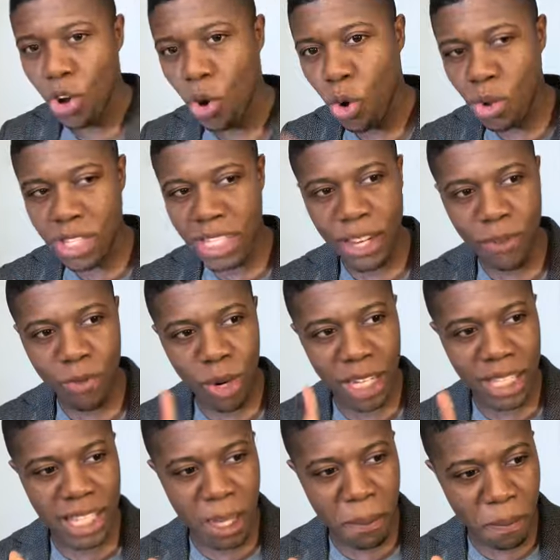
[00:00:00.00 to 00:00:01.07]
José fue
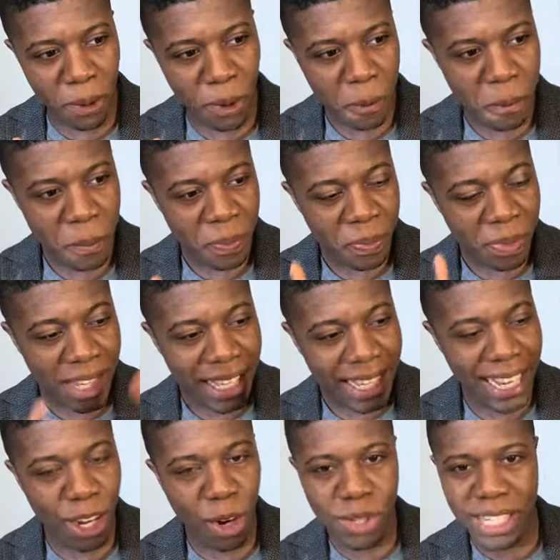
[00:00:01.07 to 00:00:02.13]
el tipo
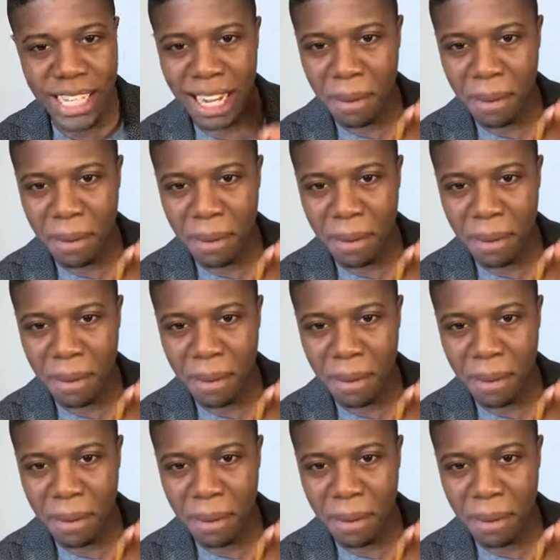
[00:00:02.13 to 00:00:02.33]
que los